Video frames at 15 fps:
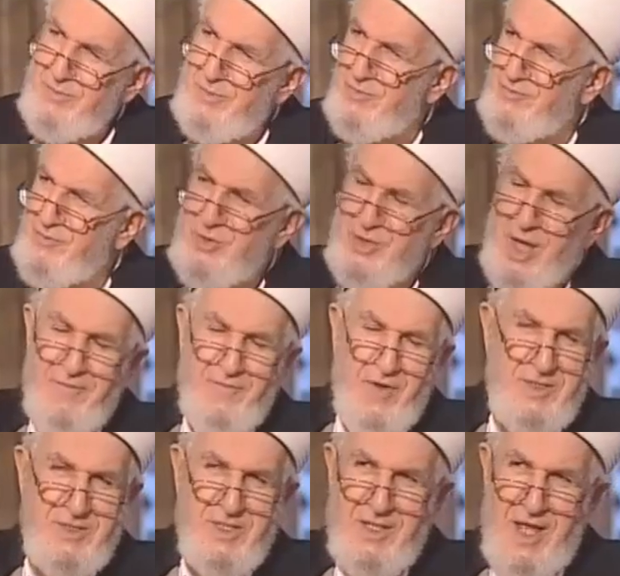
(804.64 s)
Bundan
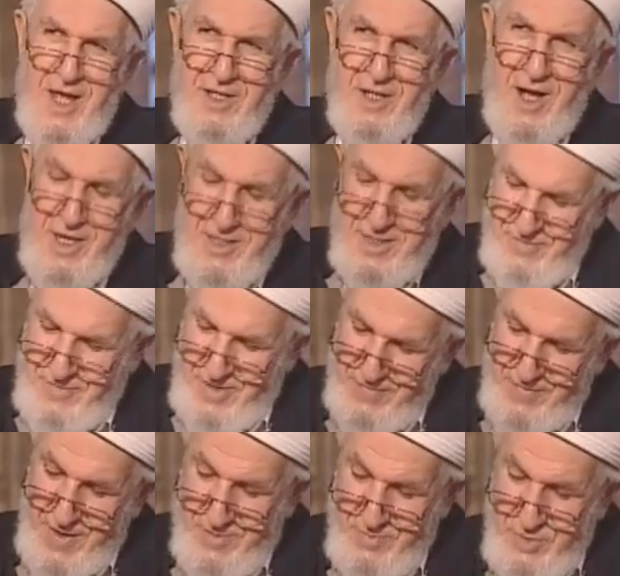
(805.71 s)
fazladan hayra
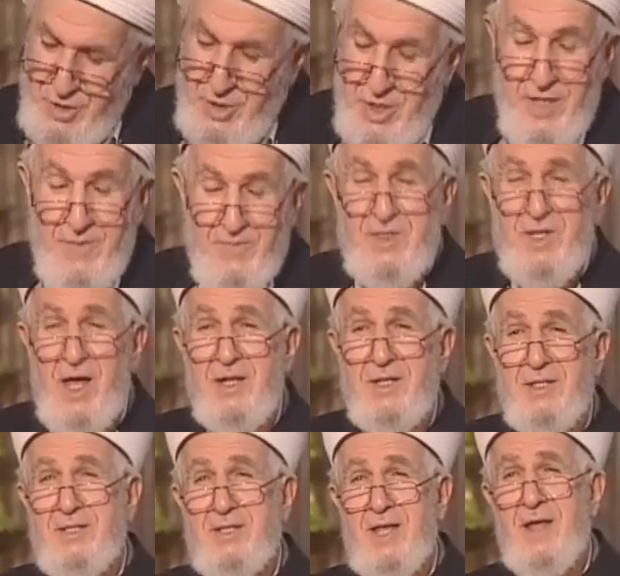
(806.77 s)
vermiş. Bir
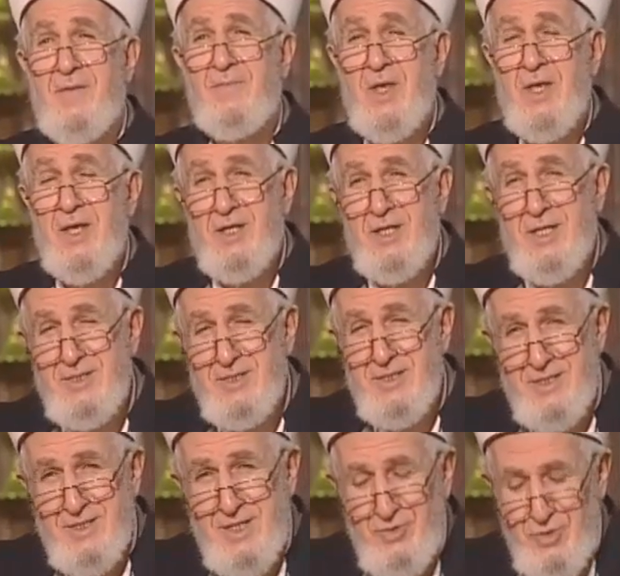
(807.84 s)
tanesi de
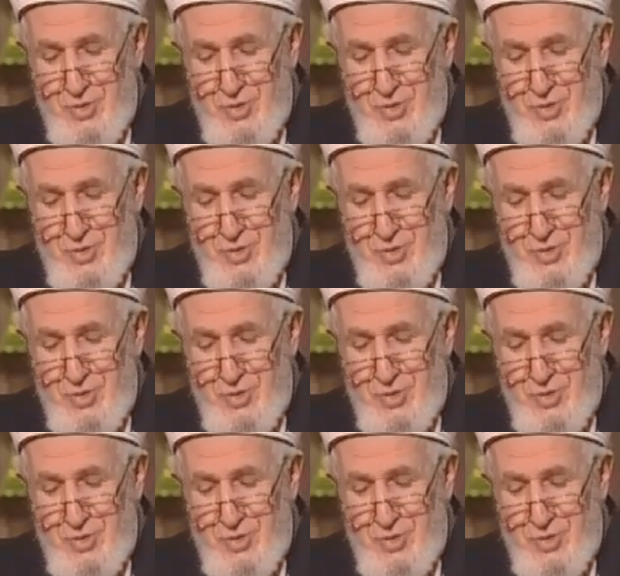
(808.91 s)
hissesine